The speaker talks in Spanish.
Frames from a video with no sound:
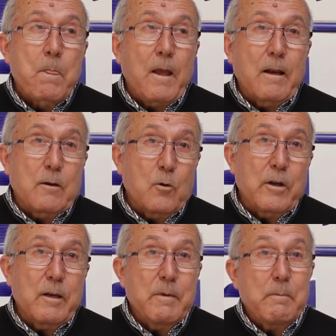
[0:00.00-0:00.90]
a
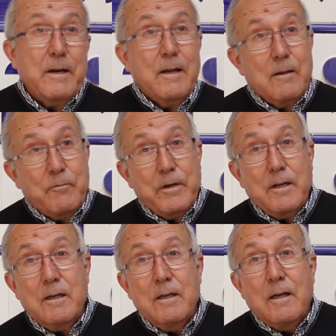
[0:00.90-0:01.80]
recogerme para que
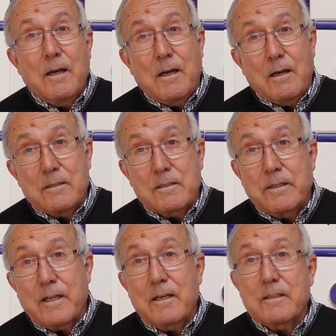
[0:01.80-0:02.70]
fuera a
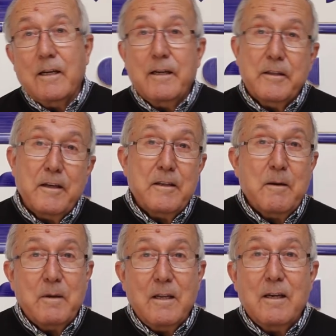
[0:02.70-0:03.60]
enseñarles a cantar y
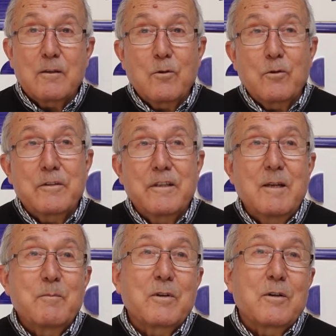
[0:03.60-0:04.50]
a bailar, todo lo que
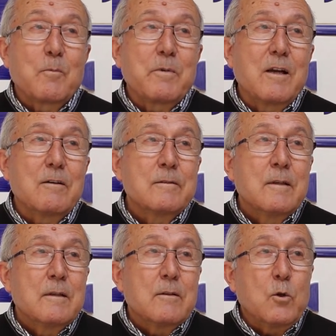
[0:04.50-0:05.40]
teníamos recopilado
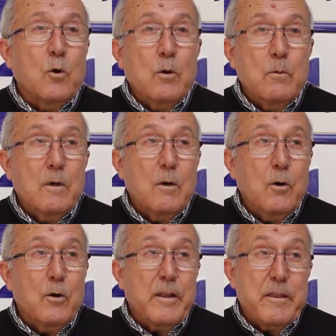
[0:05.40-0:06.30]
yo con un
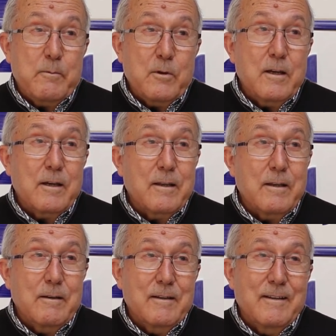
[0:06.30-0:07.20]
olor a cebolla
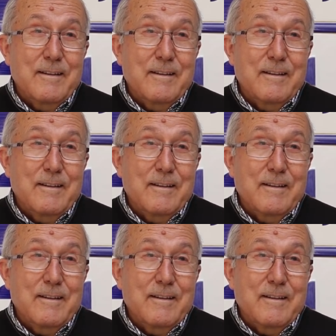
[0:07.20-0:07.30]
que